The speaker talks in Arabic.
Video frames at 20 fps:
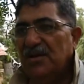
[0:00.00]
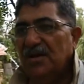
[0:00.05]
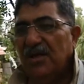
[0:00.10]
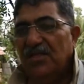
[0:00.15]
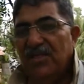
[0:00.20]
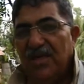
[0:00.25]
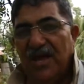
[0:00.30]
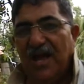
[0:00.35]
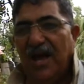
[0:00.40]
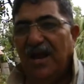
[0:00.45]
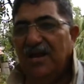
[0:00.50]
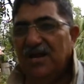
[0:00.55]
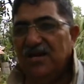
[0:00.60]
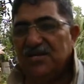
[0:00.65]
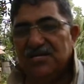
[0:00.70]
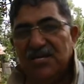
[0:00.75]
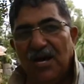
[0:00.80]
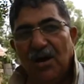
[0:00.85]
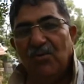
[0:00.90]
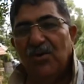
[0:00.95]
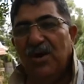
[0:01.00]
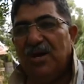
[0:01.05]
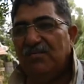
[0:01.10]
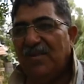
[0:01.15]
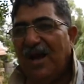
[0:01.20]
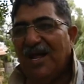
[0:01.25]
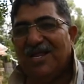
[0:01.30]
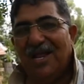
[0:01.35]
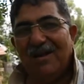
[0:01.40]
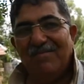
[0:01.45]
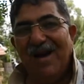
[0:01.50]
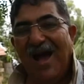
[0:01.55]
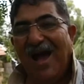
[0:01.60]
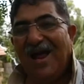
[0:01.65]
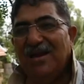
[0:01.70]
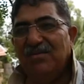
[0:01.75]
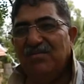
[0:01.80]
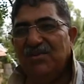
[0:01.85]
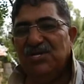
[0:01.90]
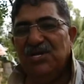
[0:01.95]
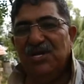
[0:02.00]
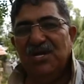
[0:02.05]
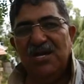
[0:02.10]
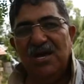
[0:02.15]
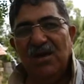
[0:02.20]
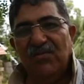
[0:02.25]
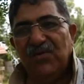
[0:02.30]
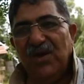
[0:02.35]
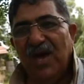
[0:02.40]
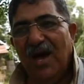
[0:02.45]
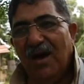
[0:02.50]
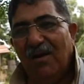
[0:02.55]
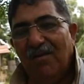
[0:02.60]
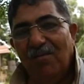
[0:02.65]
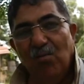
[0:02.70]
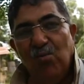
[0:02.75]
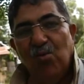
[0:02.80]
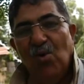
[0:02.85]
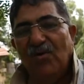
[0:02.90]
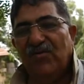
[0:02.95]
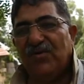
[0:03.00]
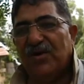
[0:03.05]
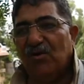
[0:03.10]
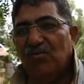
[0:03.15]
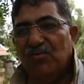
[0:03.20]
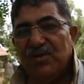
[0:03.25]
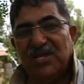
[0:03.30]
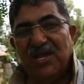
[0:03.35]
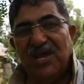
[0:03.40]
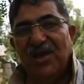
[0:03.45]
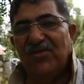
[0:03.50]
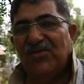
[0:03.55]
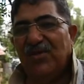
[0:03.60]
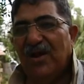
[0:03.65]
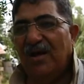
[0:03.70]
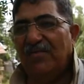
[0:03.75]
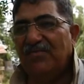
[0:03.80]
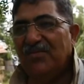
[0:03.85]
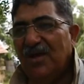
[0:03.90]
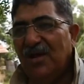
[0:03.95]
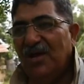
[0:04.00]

لك علاش صحوان حتى المعالم الدينية فيها موفرة ومتكاثرة